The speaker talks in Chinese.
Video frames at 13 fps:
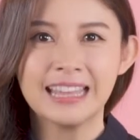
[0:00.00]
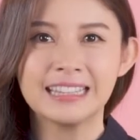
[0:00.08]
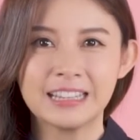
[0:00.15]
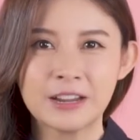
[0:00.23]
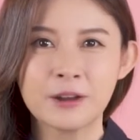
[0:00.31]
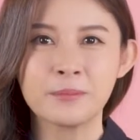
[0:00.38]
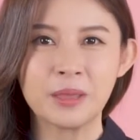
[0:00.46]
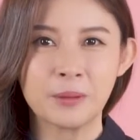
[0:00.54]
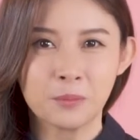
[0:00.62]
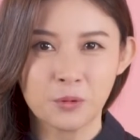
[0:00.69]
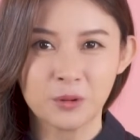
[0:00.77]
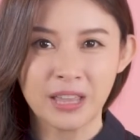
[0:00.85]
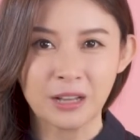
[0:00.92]
第二名，
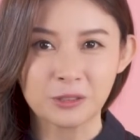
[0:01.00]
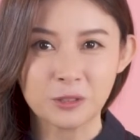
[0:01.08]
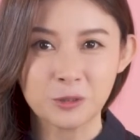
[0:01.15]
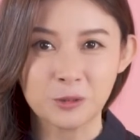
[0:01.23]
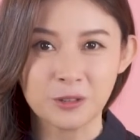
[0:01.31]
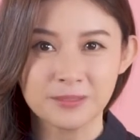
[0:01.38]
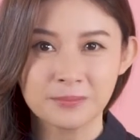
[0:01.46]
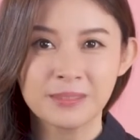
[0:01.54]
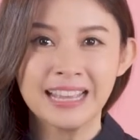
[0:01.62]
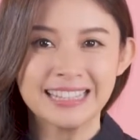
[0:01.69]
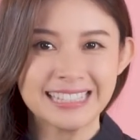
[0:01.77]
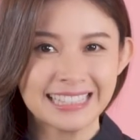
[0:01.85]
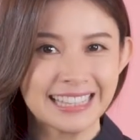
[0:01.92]
母羊座。
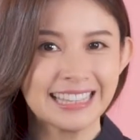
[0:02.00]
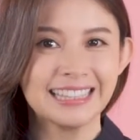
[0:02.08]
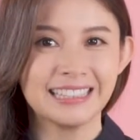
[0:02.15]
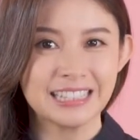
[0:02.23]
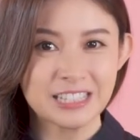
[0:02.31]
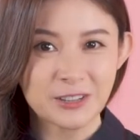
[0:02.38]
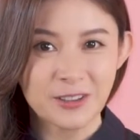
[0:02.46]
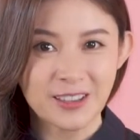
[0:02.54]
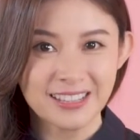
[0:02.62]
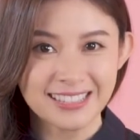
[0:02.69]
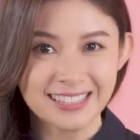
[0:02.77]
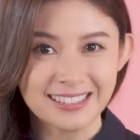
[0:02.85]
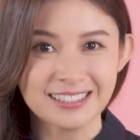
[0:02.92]
今天你的幸
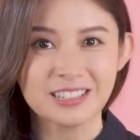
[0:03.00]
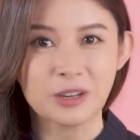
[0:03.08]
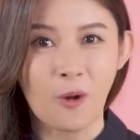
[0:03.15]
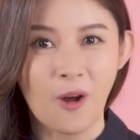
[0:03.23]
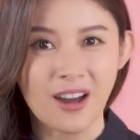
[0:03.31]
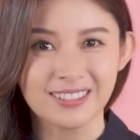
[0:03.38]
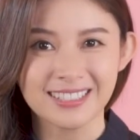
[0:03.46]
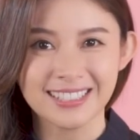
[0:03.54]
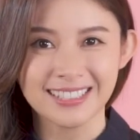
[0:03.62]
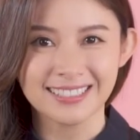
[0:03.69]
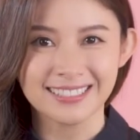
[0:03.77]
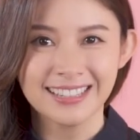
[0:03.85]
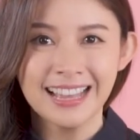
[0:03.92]
运色是黄
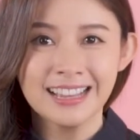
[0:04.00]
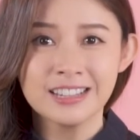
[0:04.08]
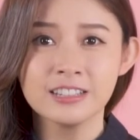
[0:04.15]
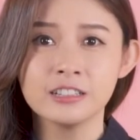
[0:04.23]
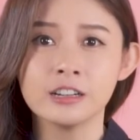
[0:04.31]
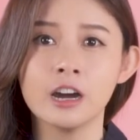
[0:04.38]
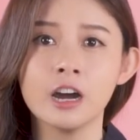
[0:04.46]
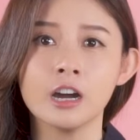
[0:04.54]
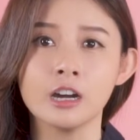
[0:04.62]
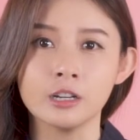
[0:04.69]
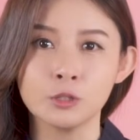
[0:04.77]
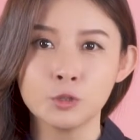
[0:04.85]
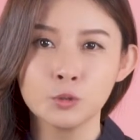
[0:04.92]
色，适合
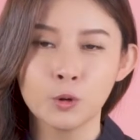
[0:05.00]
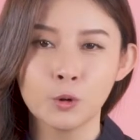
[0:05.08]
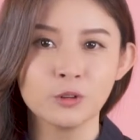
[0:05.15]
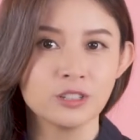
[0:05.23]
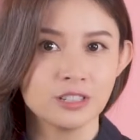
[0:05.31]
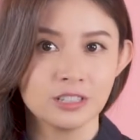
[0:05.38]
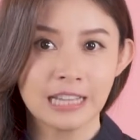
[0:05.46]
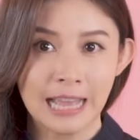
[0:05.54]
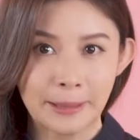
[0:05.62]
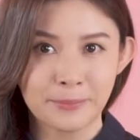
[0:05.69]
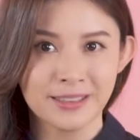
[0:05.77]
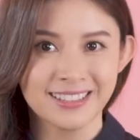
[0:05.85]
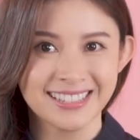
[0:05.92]
合作或者是改
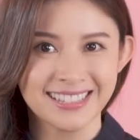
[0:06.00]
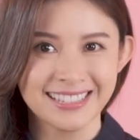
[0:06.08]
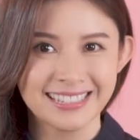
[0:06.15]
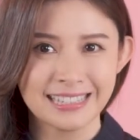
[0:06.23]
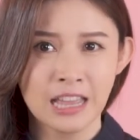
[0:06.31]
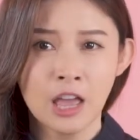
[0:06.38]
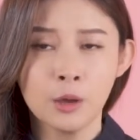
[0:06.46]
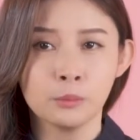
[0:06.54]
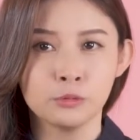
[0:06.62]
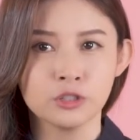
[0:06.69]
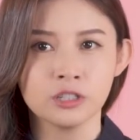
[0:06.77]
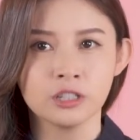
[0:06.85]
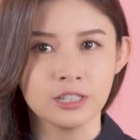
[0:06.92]
变自己，
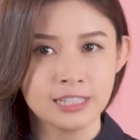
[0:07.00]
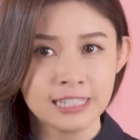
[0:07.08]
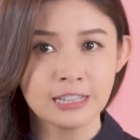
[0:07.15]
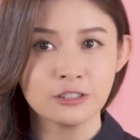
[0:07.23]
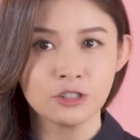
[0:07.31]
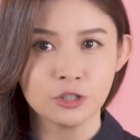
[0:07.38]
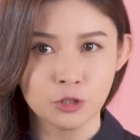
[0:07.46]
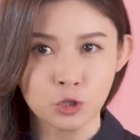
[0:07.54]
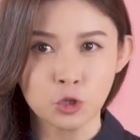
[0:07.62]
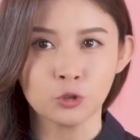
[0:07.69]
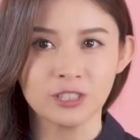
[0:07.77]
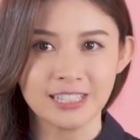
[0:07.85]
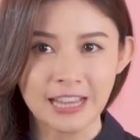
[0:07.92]
不适合坚持
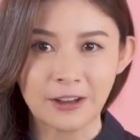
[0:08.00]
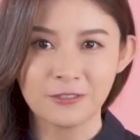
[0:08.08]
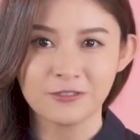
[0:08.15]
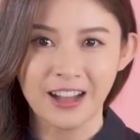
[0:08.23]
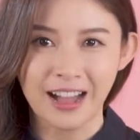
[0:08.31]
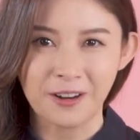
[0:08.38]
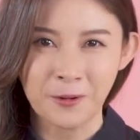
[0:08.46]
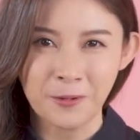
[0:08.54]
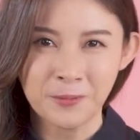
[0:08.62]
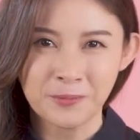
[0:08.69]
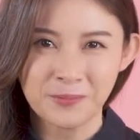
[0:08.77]
旧的想法哦。